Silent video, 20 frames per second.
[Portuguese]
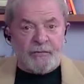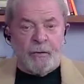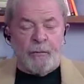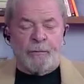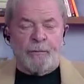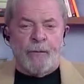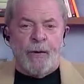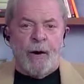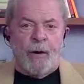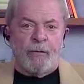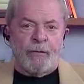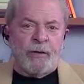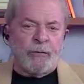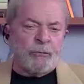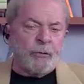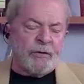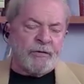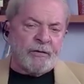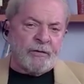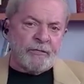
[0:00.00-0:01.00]
São Paulo há
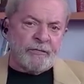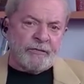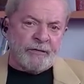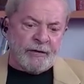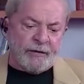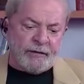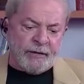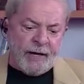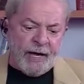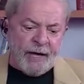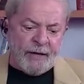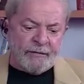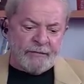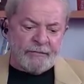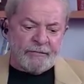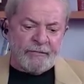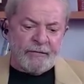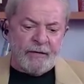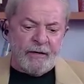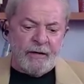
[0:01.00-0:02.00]
dois anos atrás,